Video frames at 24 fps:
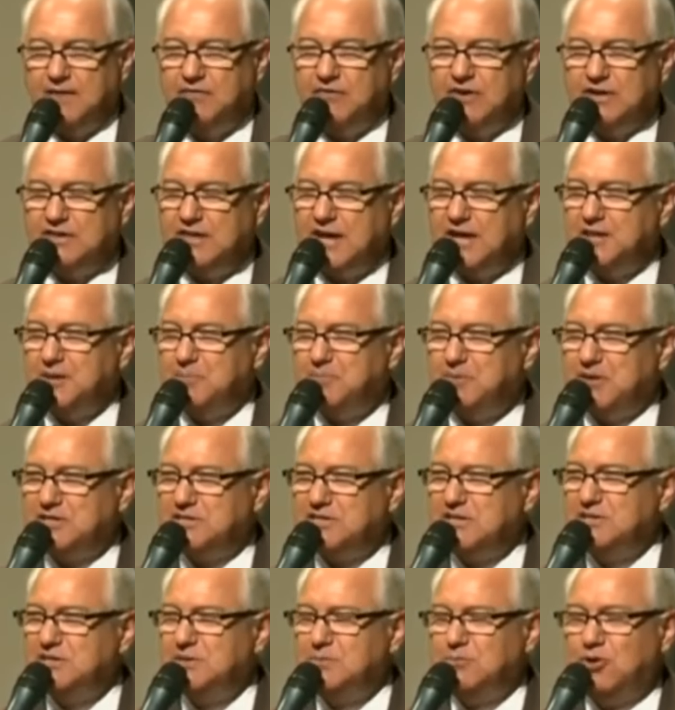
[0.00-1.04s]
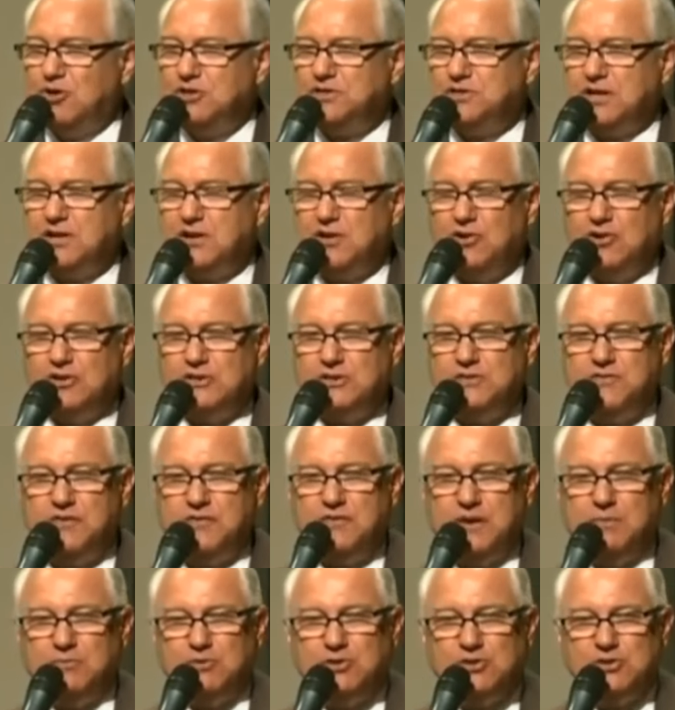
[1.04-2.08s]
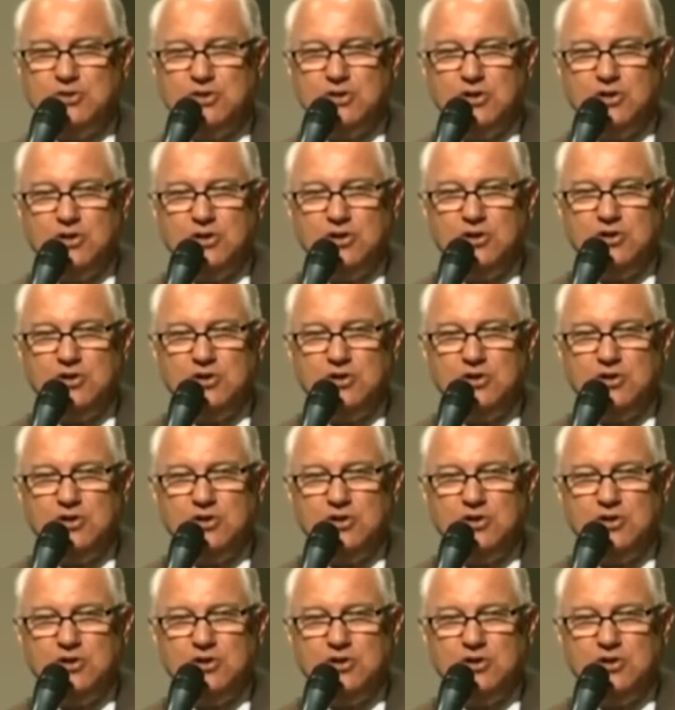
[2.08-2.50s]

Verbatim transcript: A verdade presente mostra que nós vivemos